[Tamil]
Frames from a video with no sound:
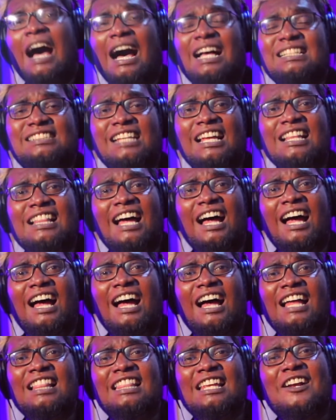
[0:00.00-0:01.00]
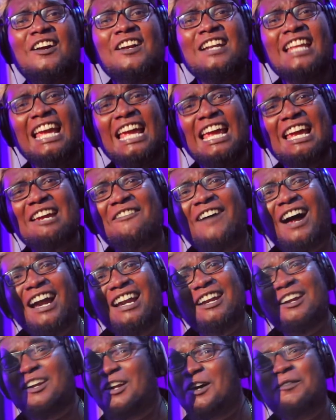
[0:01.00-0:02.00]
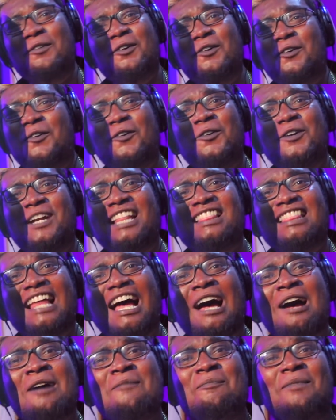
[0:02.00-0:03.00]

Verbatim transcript: ஆசைதான் அதிகொண்டி வாழனவும் கூடத்தான்